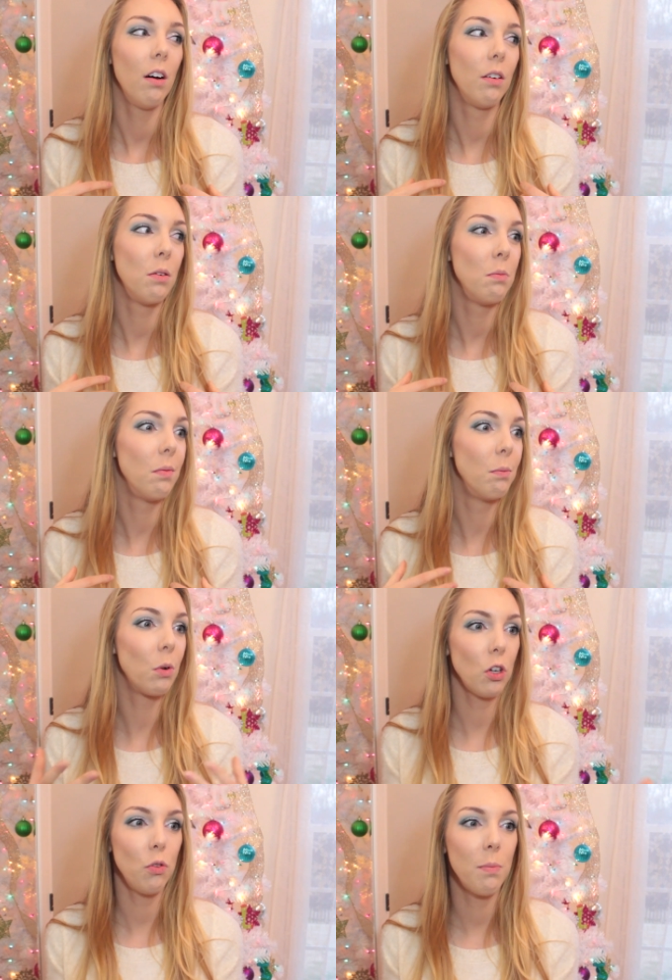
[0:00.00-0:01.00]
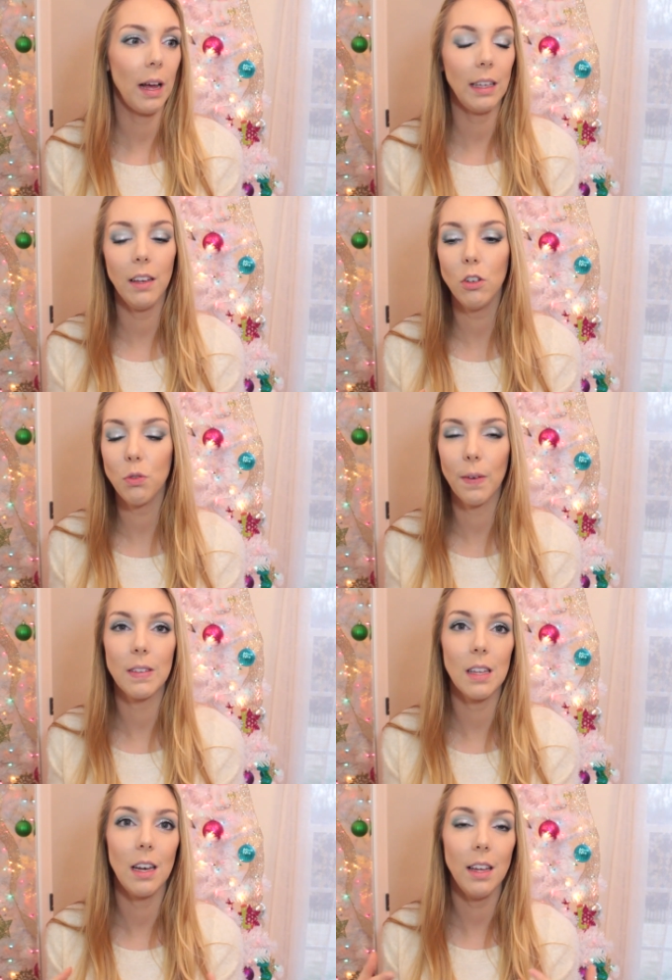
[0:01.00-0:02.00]
Euh, moi, je suis mariée, je suis
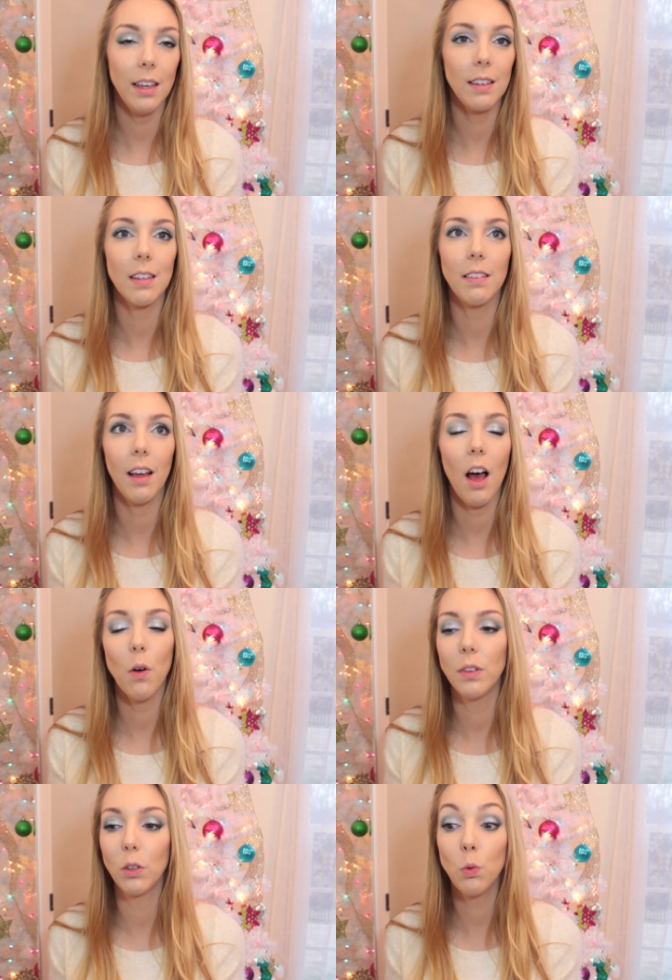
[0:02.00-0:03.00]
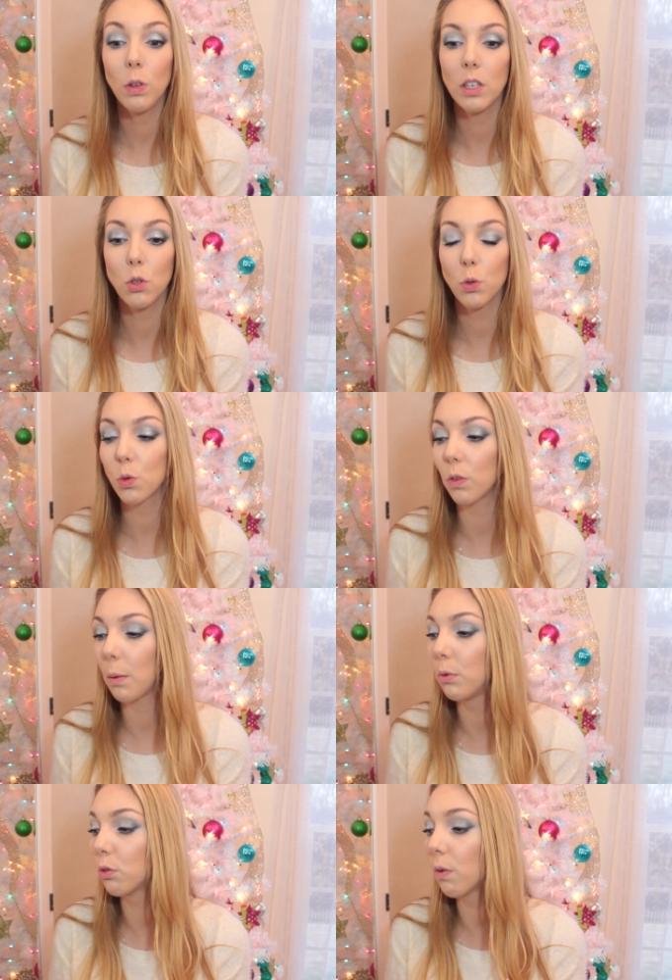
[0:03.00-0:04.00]
installée, etc. On a toutes les choses qu'on
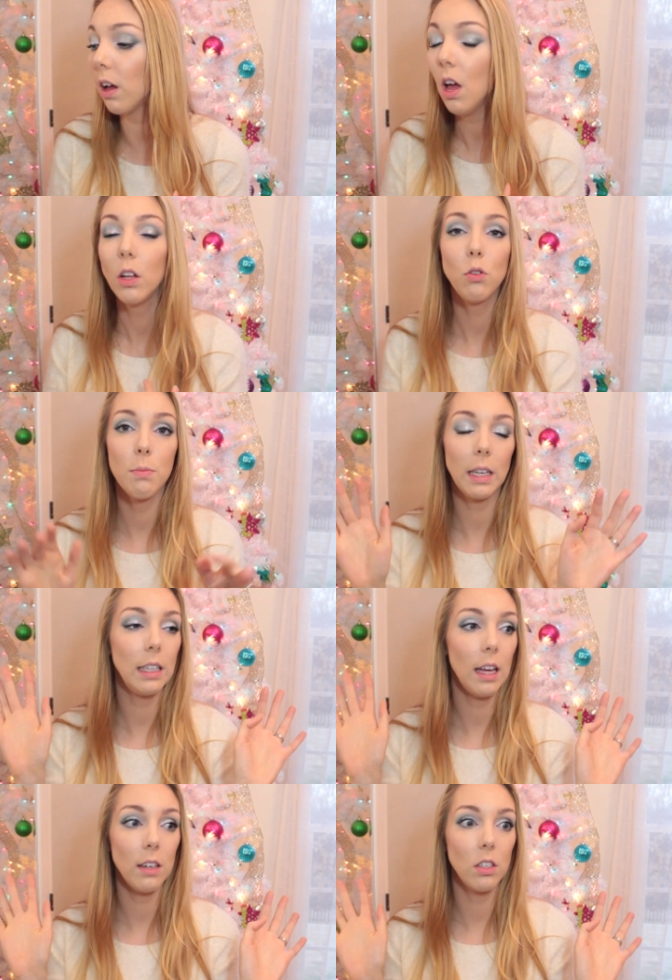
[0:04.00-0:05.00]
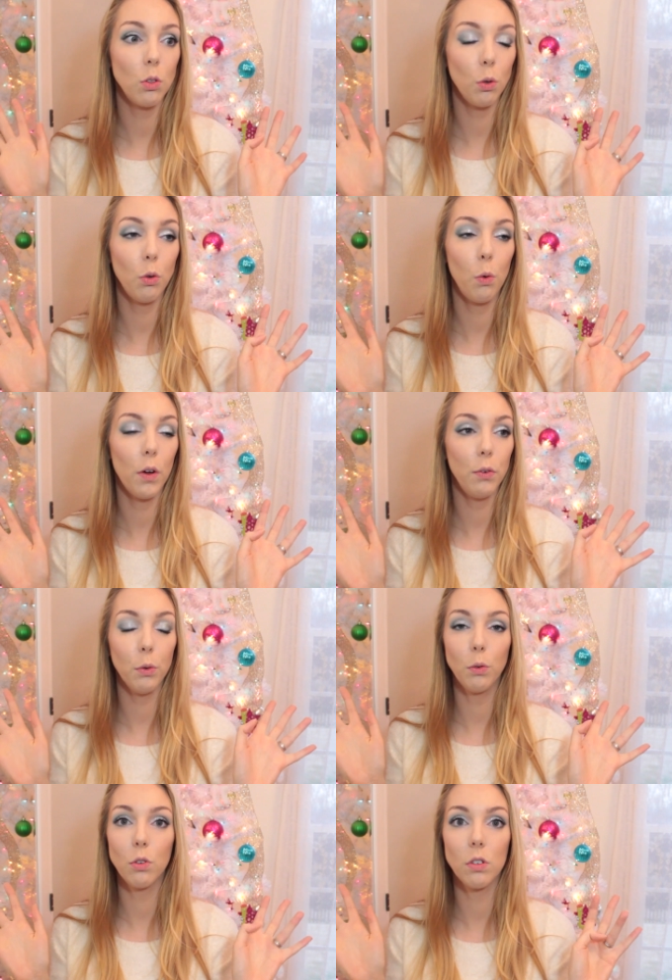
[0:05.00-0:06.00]
a besoin. Du maquillage, des trucs de
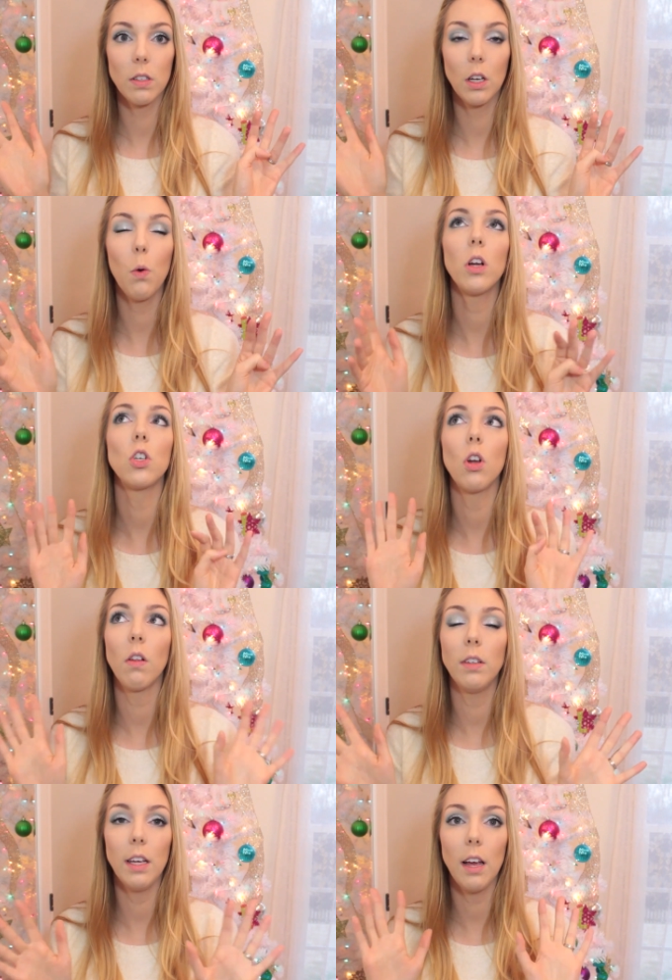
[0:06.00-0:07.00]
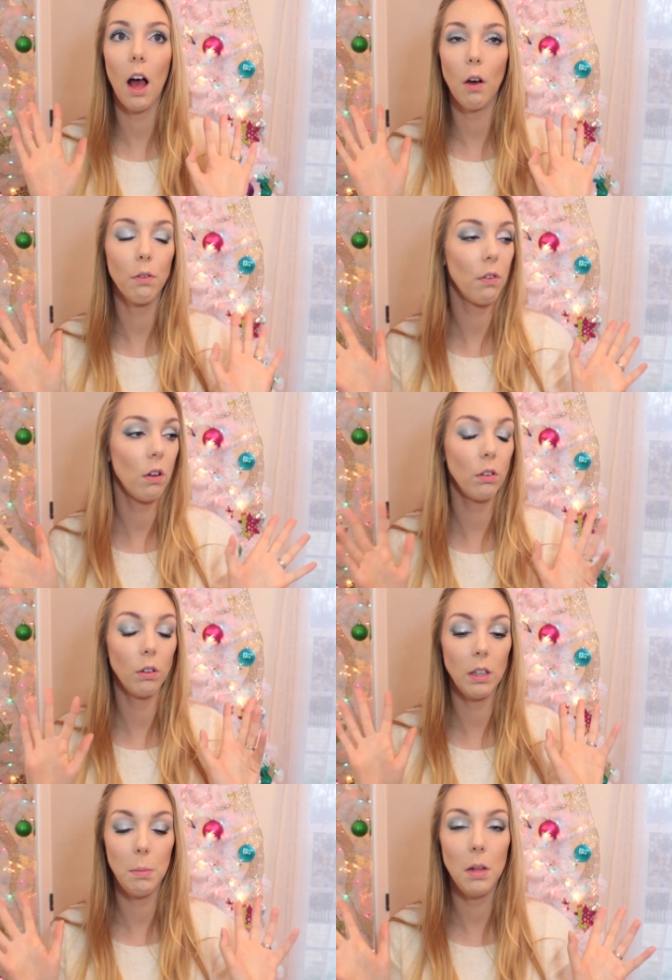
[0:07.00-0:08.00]
coiffure, de je ne sais quoi, j'en ai à
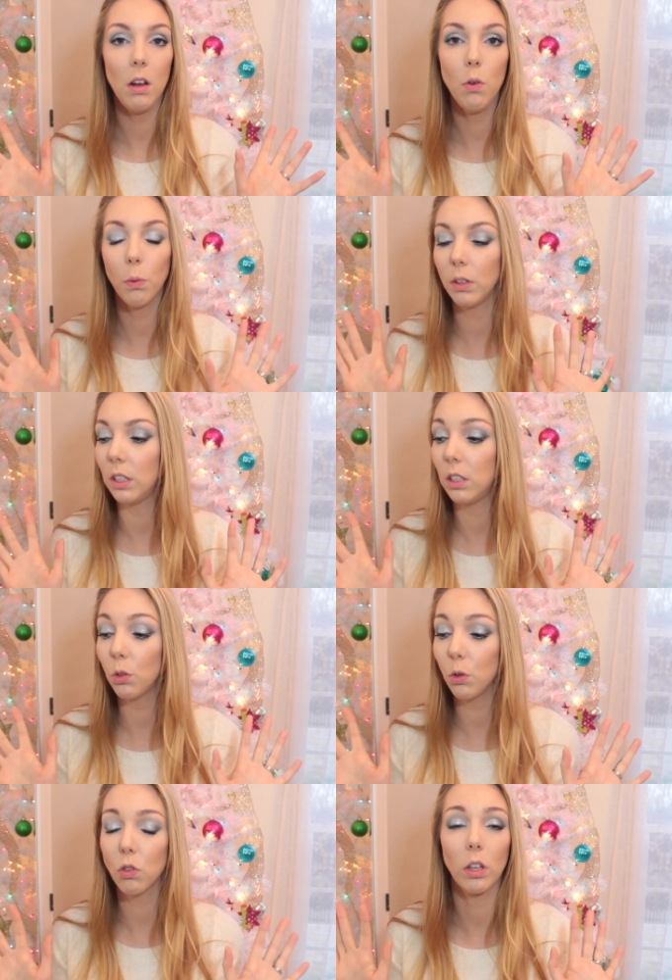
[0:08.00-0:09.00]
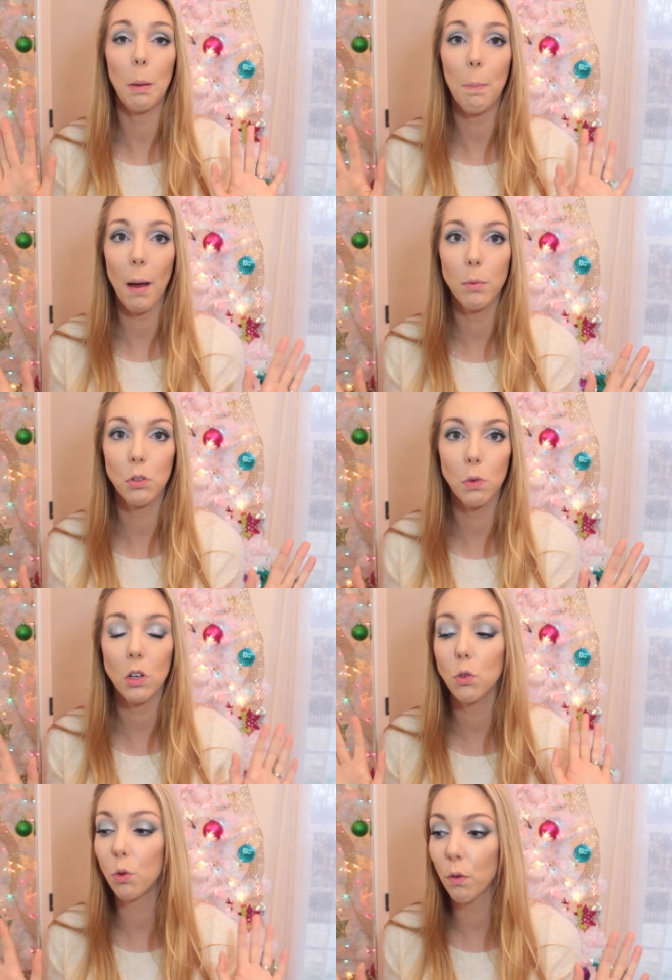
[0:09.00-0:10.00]
revendre des millions et des trucs, j'en ai pas
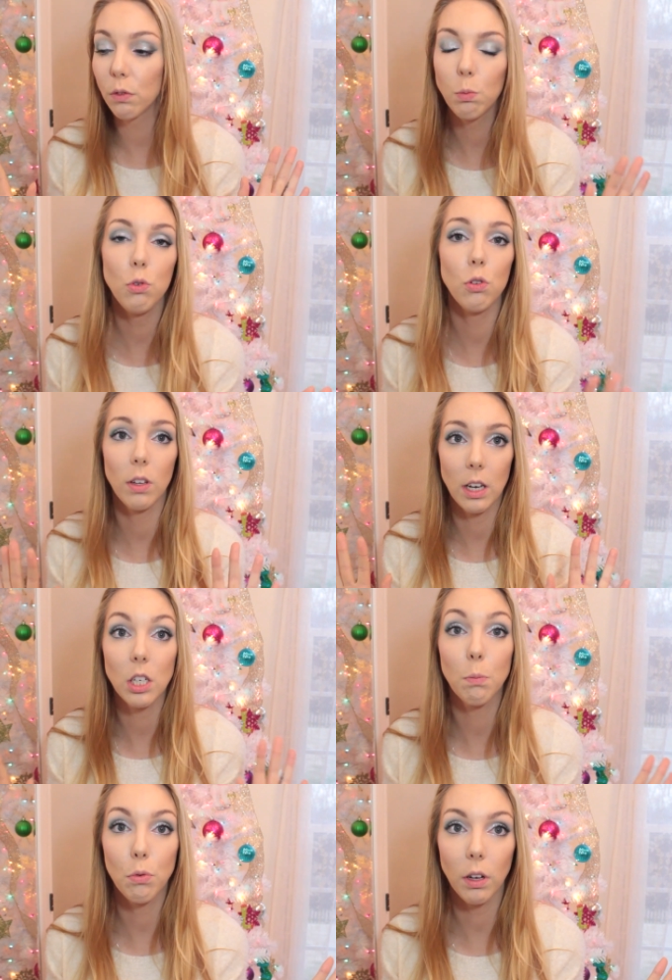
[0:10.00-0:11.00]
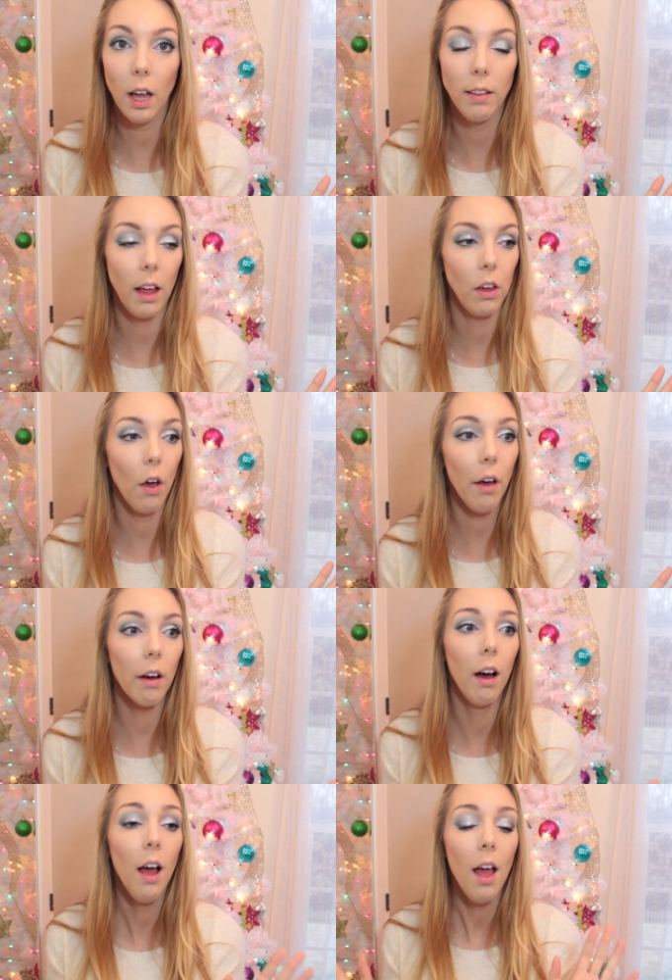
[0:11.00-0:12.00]
besoin, je n'en veux plus, je n'achète plus rien
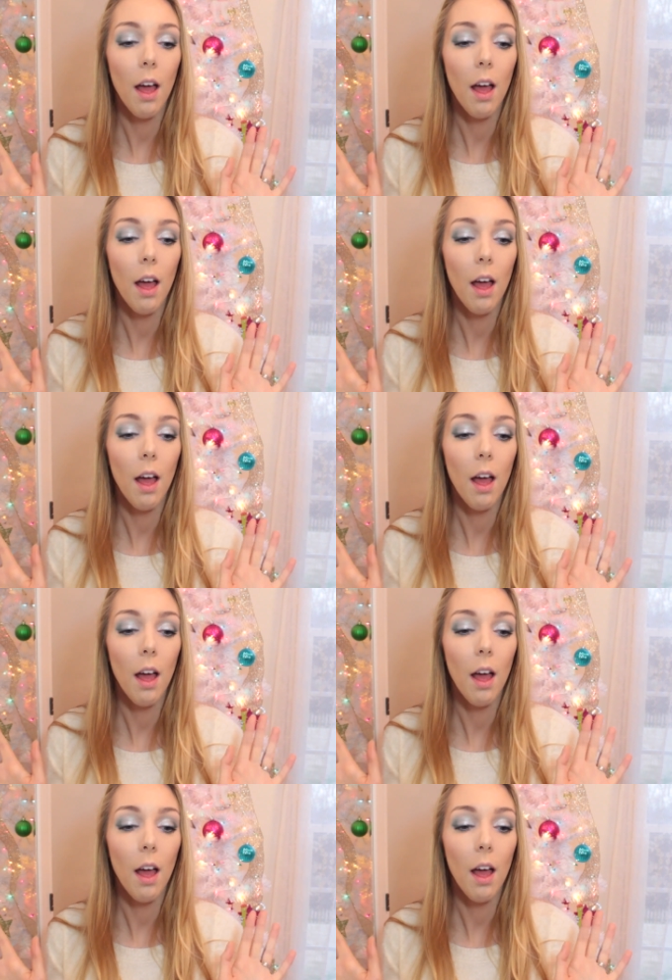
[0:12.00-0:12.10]
d'ailleurs.